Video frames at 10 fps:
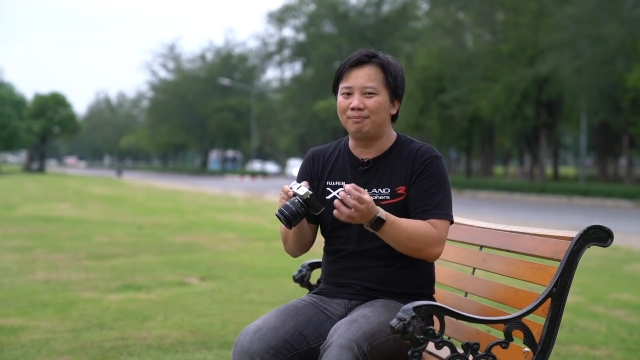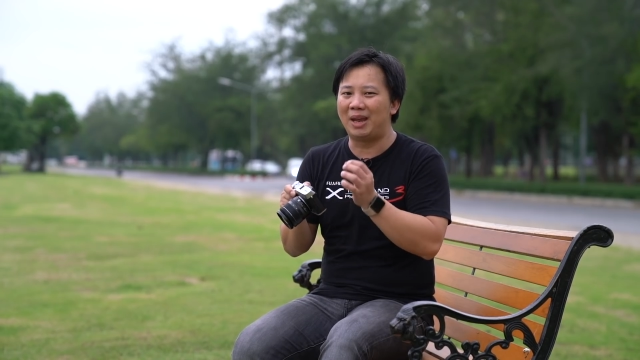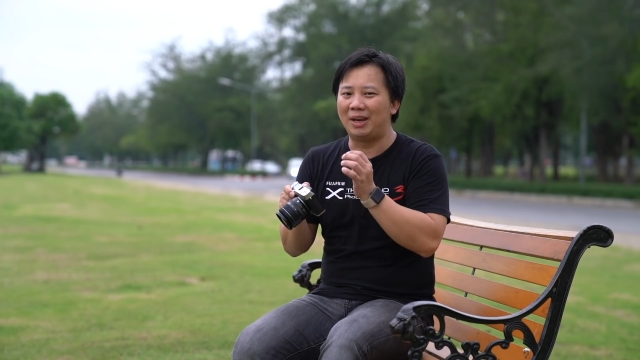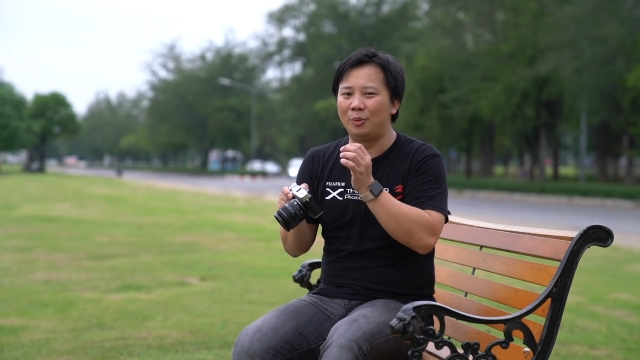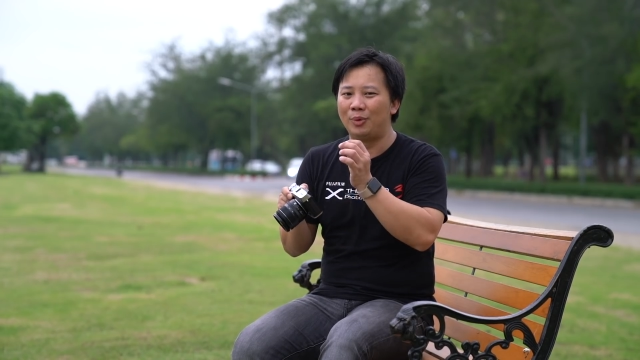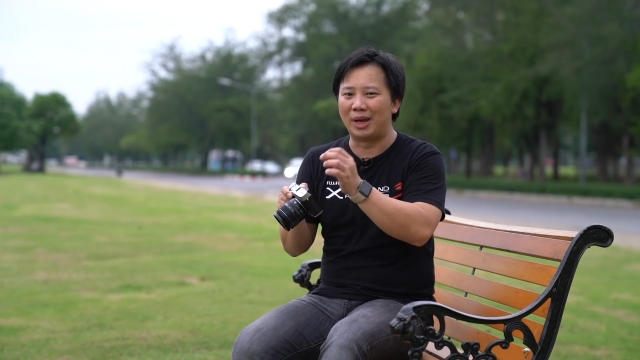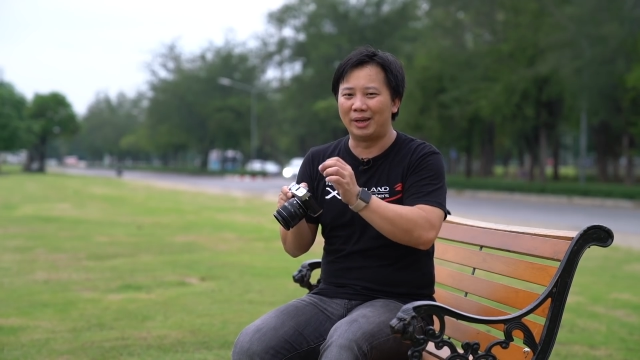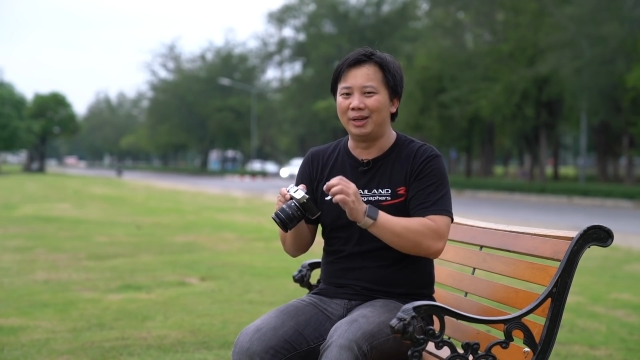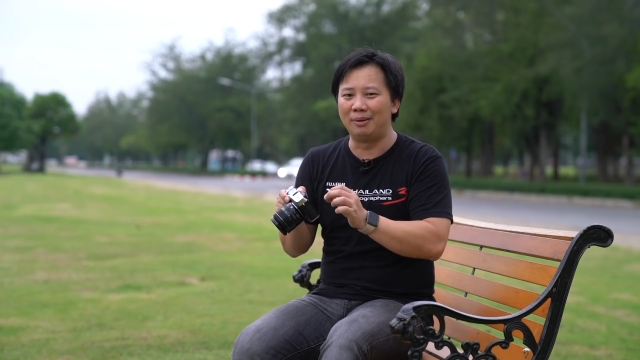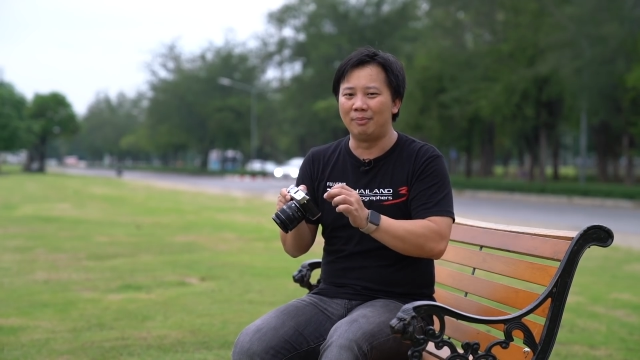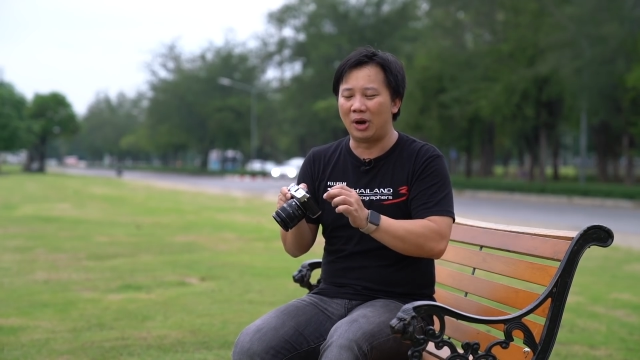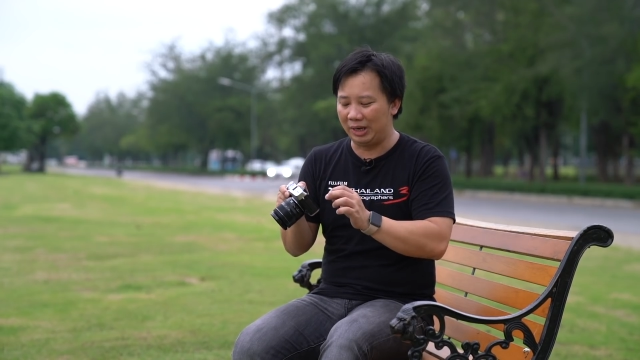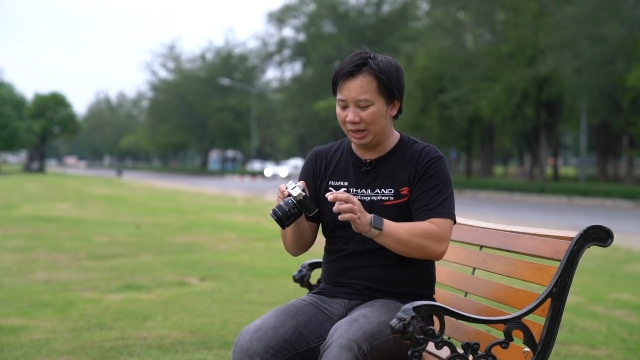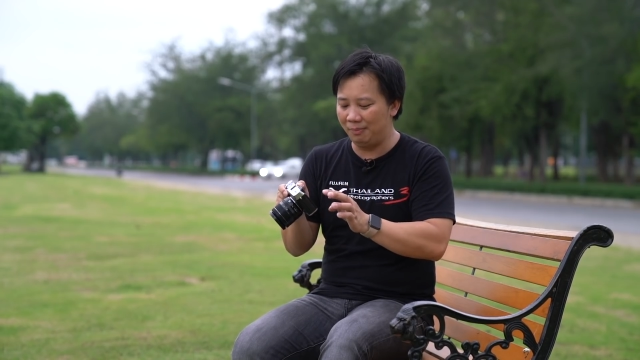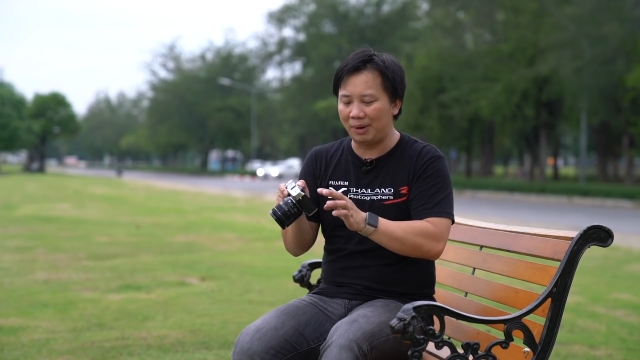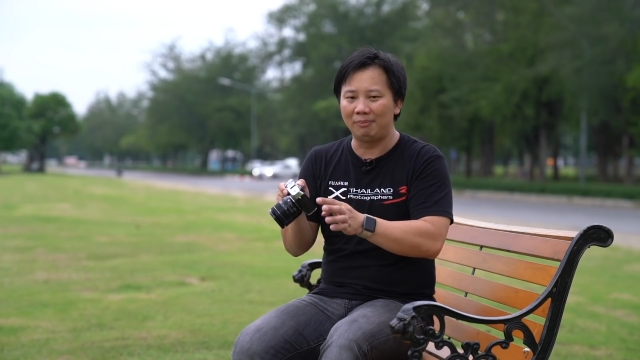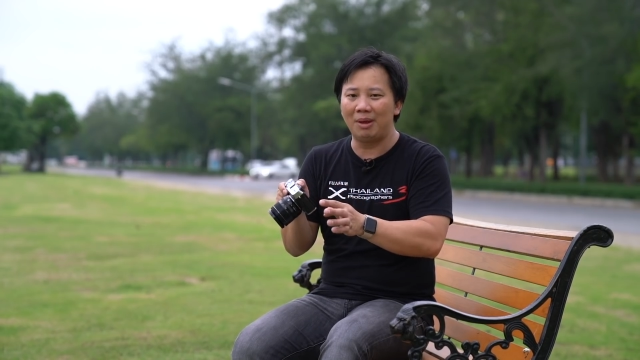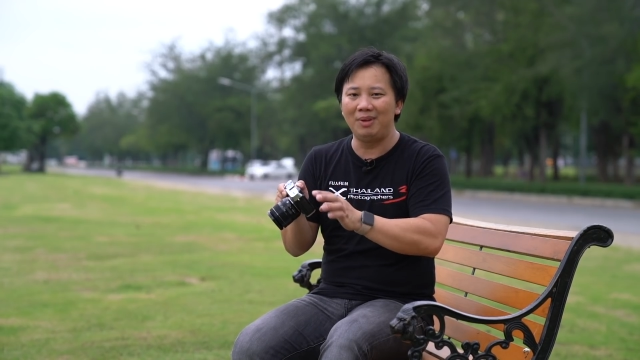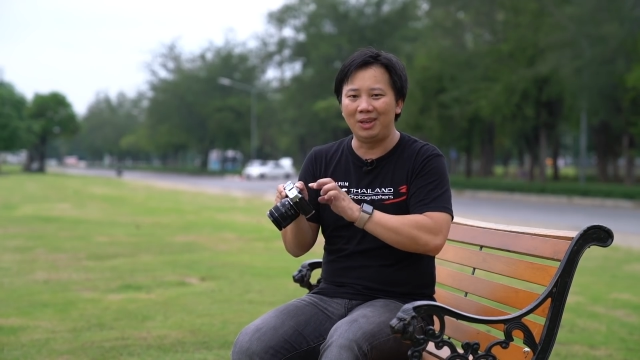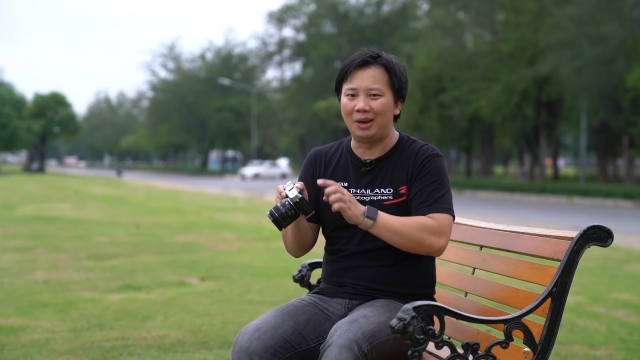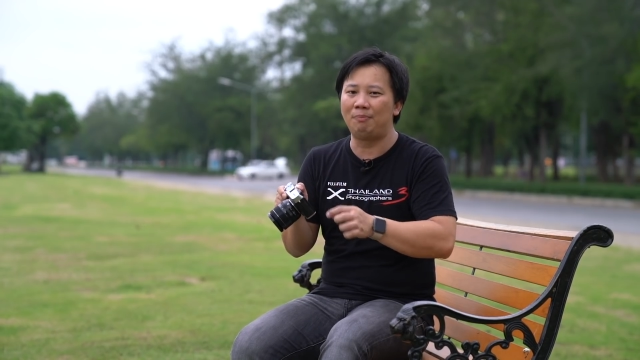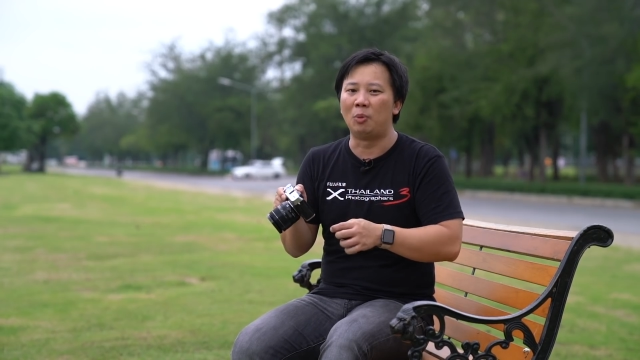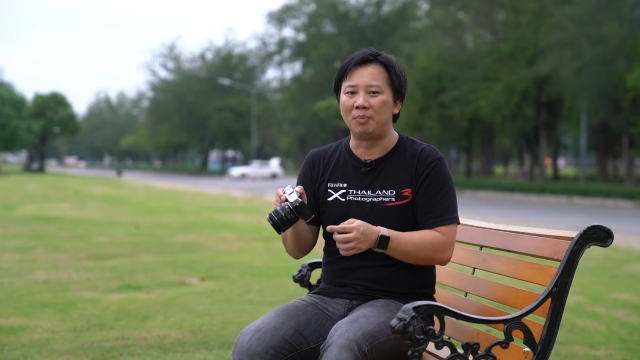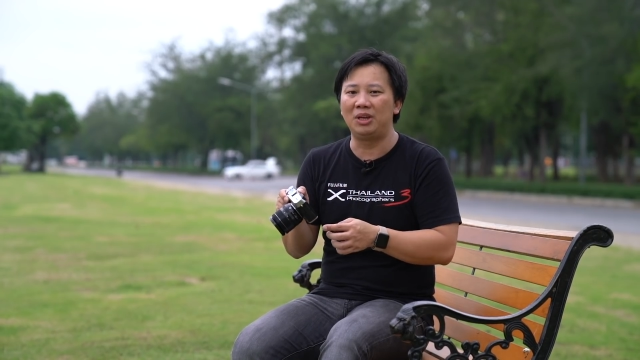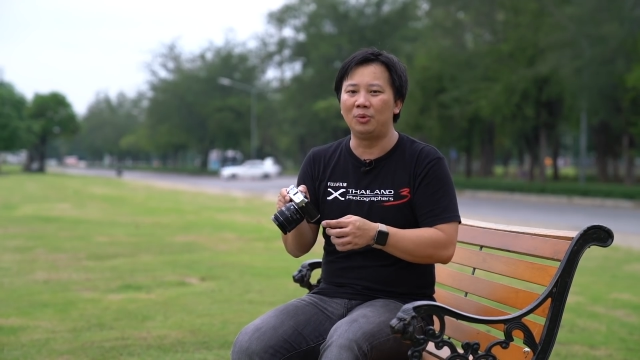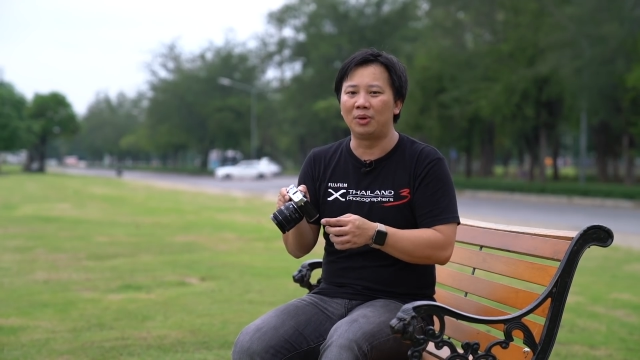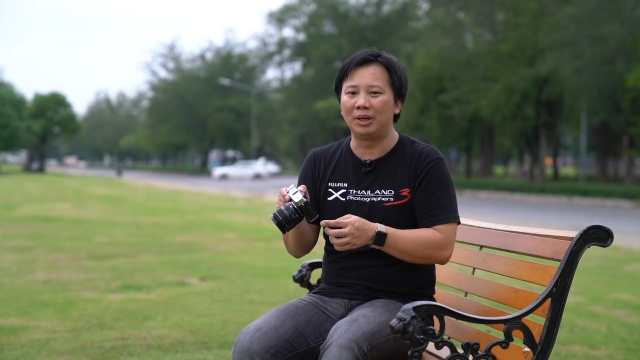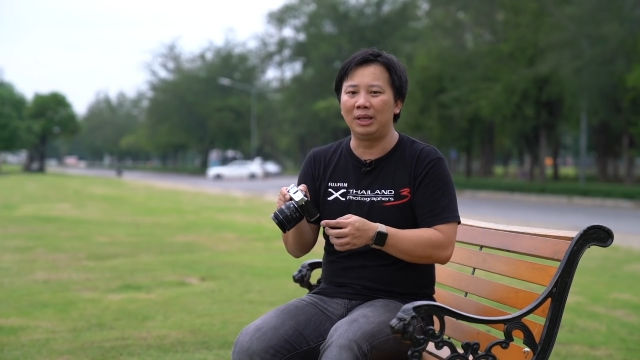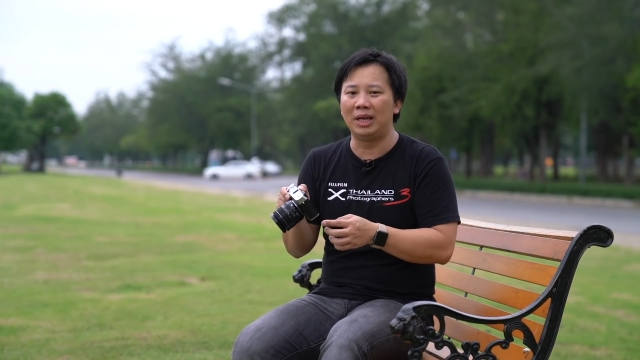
เมนูอย่างอื่นบ่อยที่มันไม่มีอยู่ในปุ่มคิวตรงนี้